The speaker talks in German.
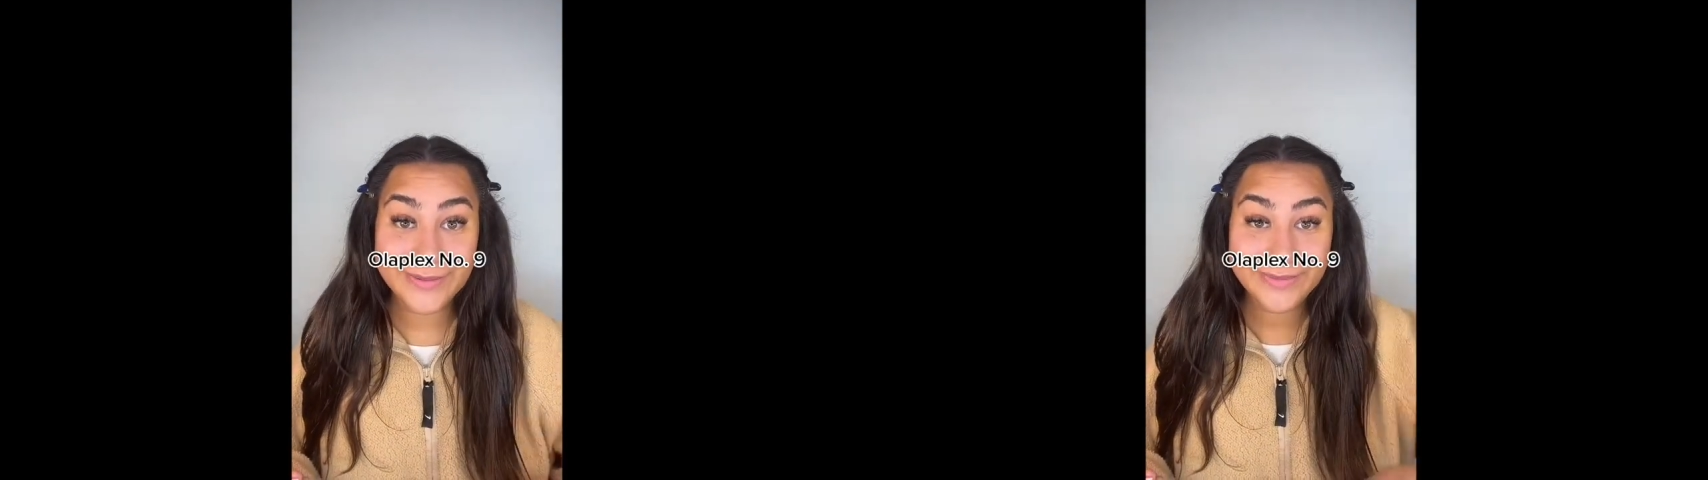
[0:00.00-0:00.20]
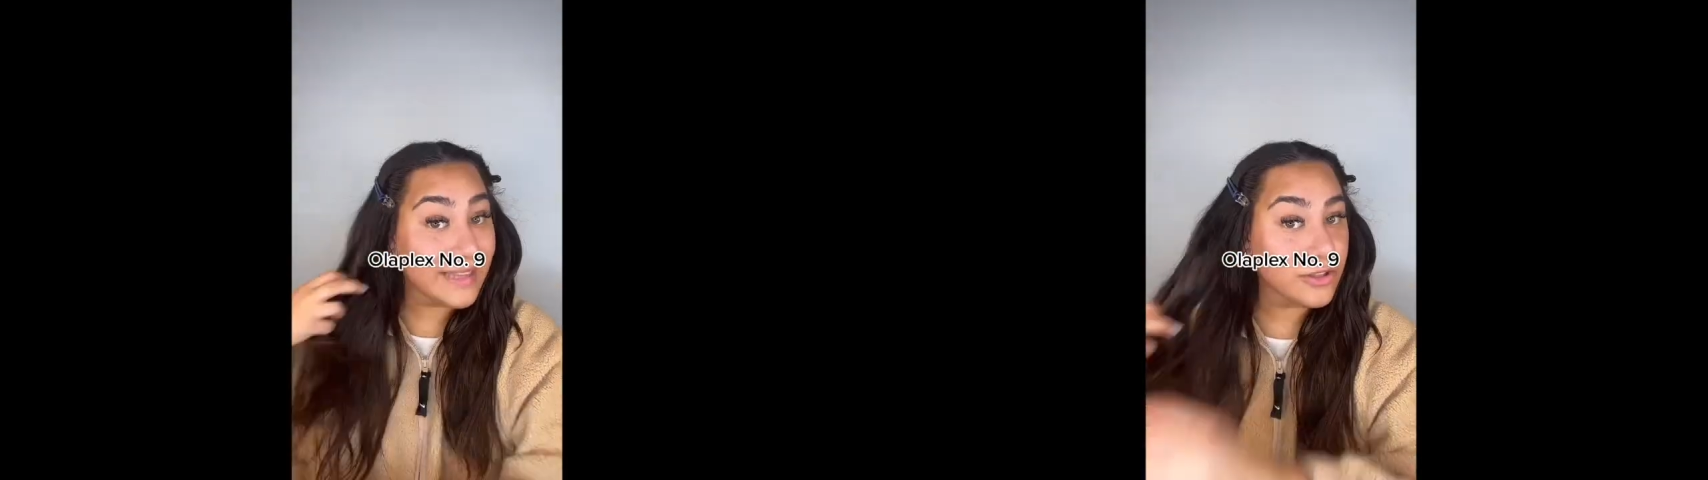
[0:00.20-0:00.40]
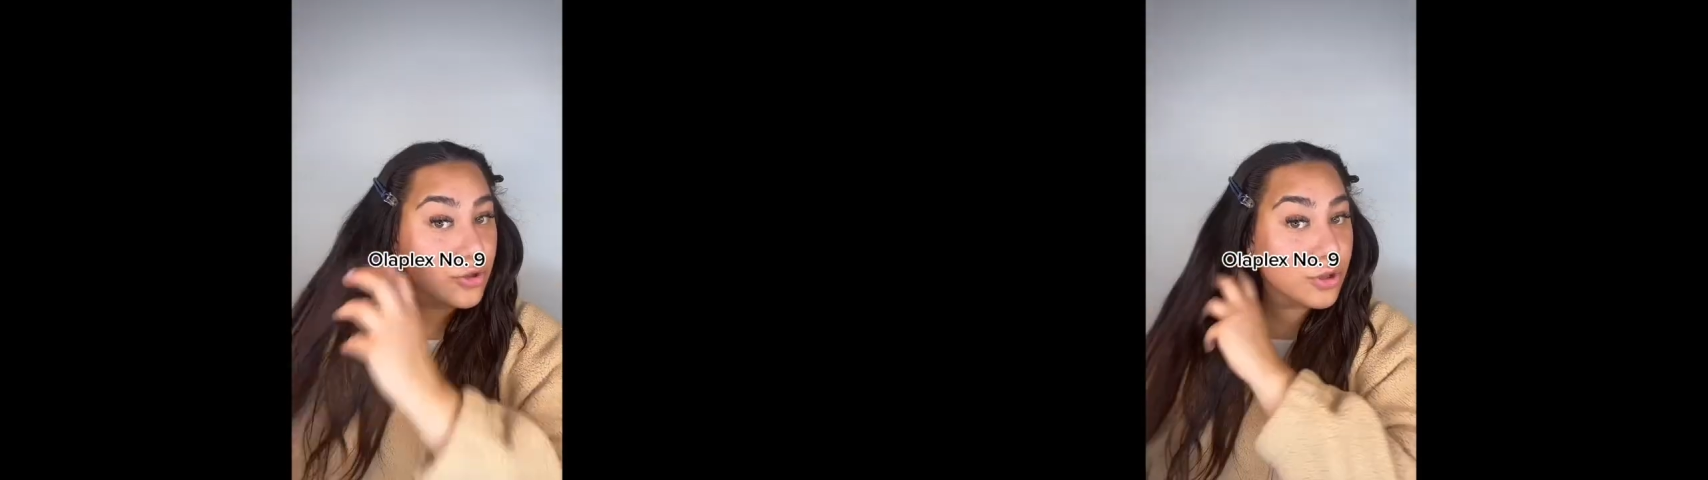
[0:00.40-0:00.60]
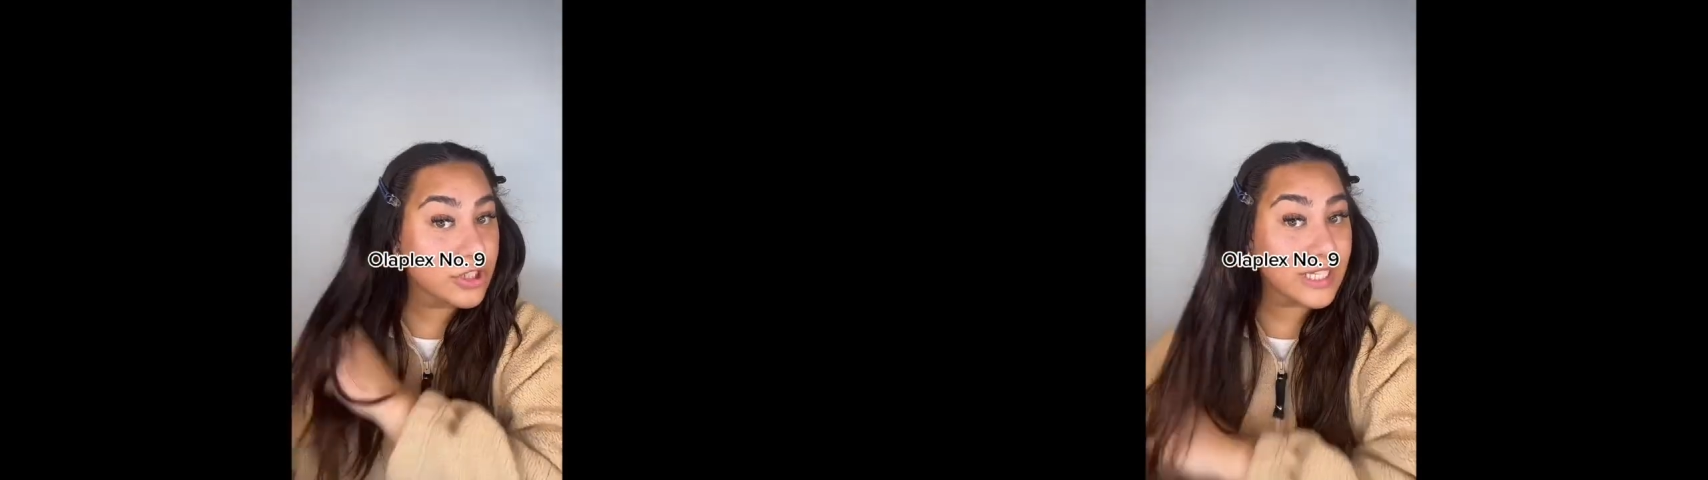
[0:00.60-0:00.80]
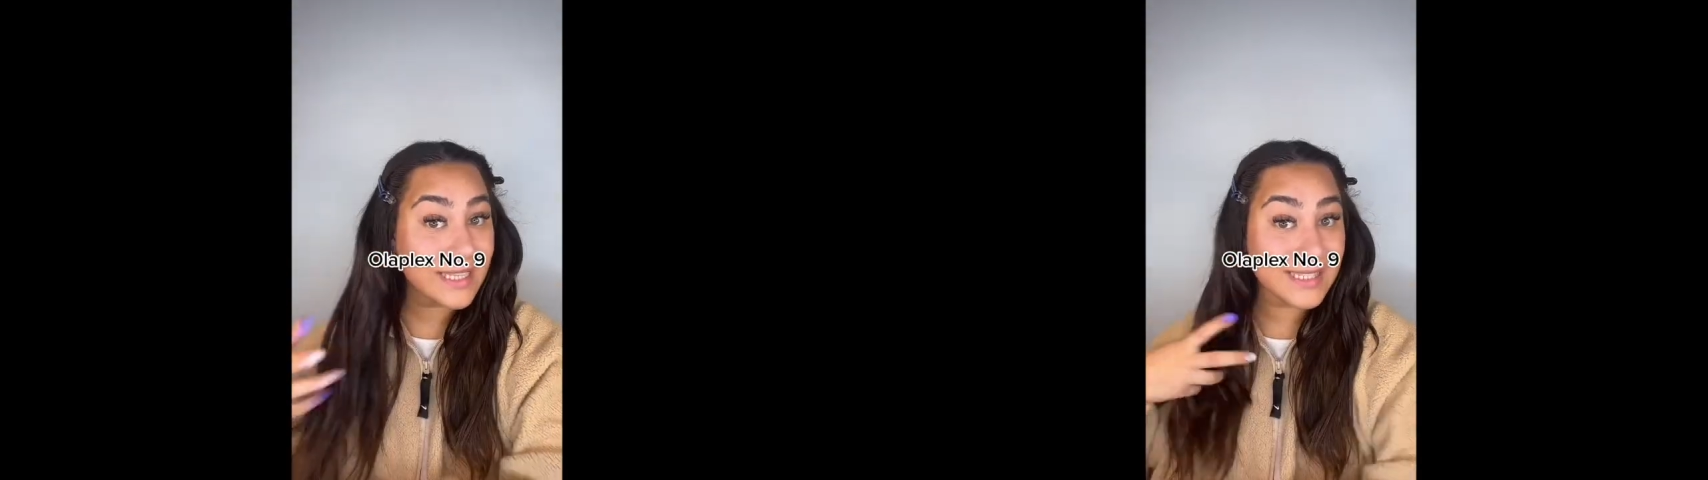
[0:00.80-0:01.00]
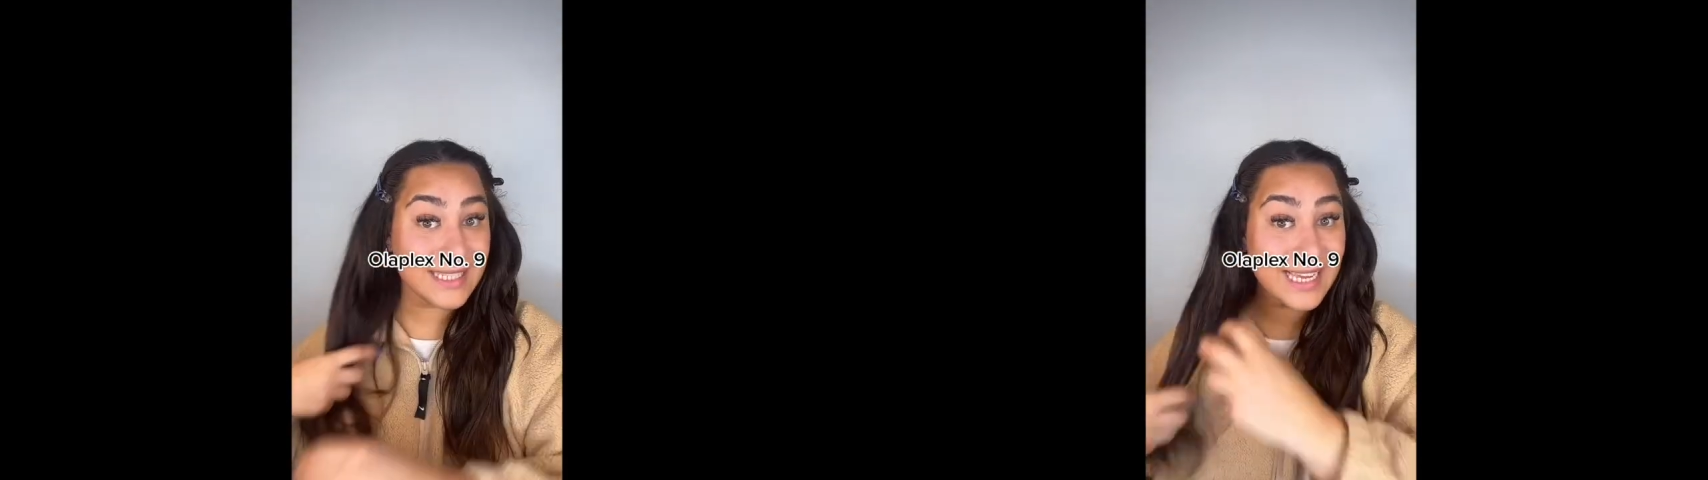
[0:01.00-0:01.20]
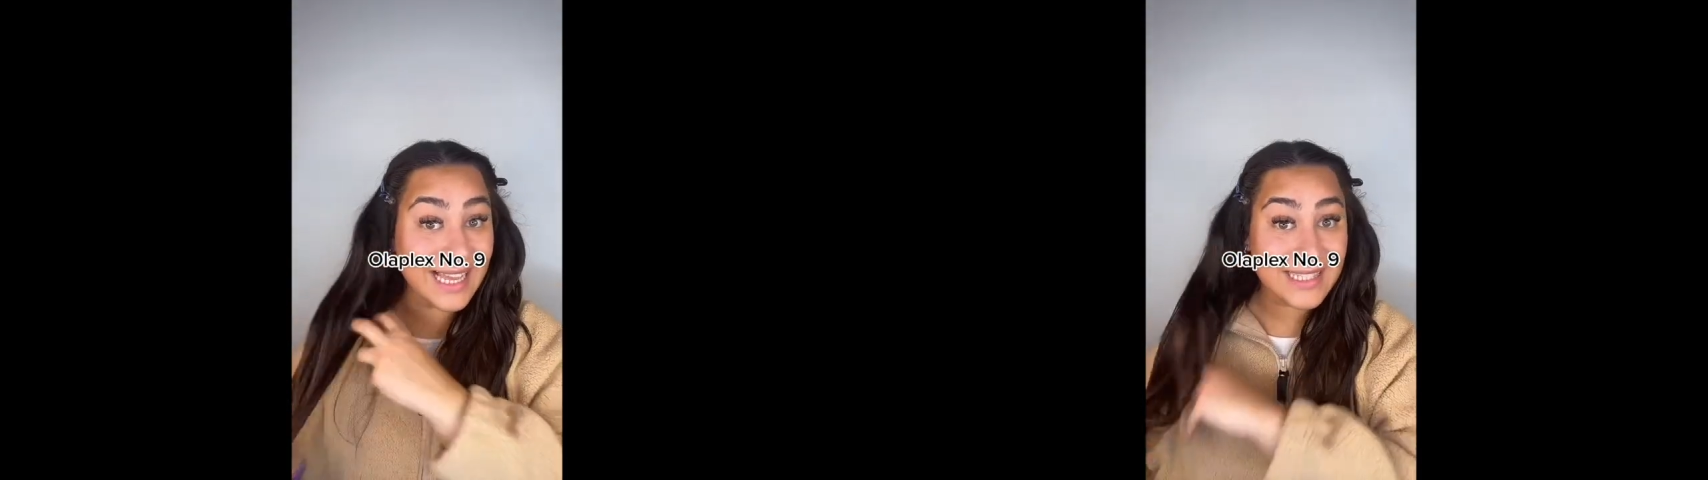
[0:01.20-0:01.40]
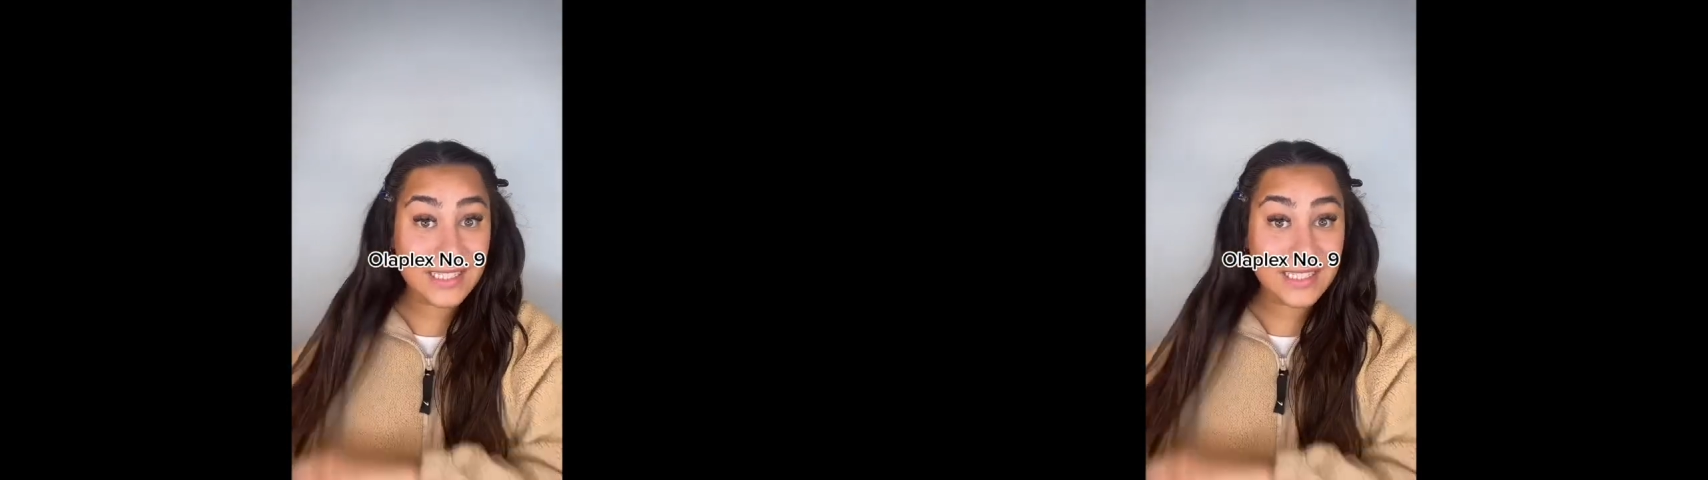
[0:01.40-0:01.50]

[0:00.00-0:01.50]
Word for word: Natürlich hat sie die ganze